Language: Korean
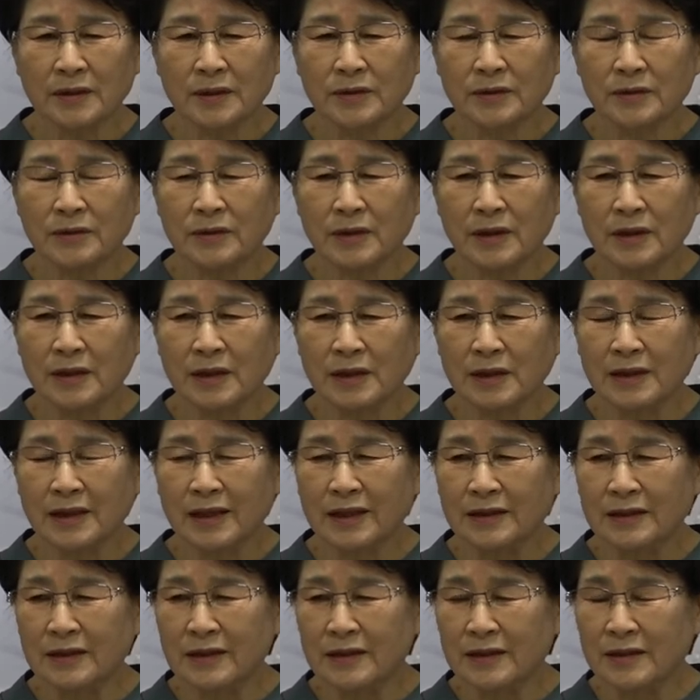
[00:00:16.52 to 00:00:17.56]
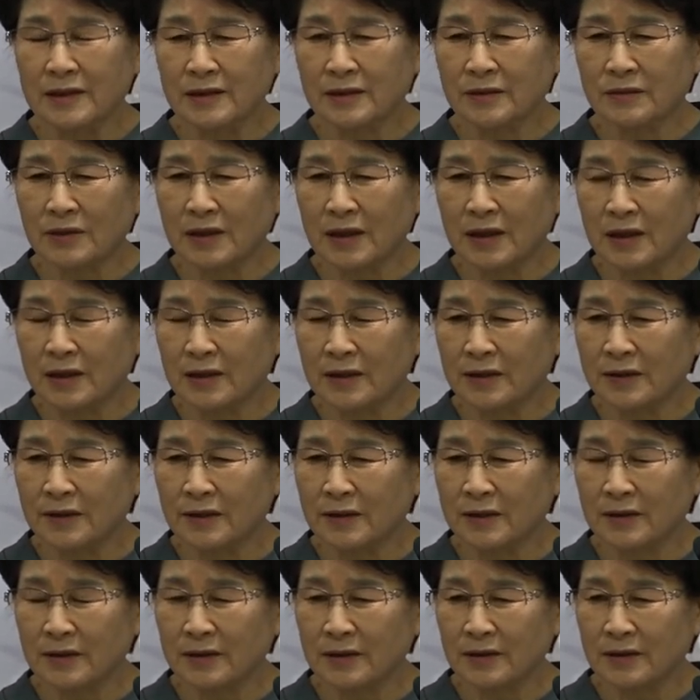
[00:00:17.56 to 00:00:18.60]
그동안에 단일서와
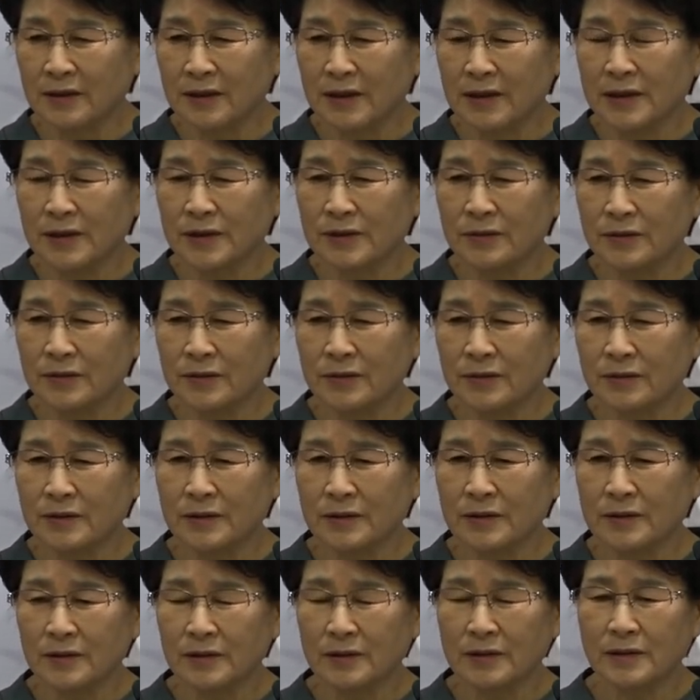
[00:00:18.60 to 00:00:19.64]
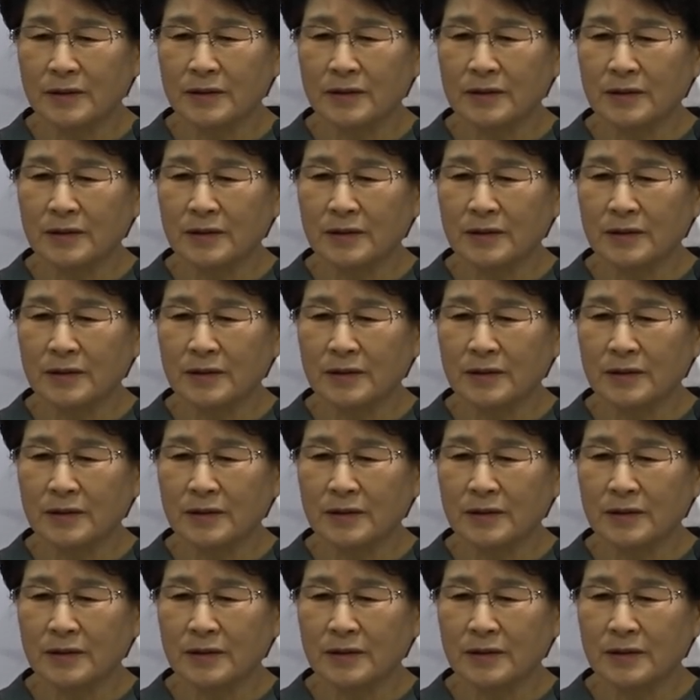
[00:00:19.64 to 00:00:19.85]
어, 계시록을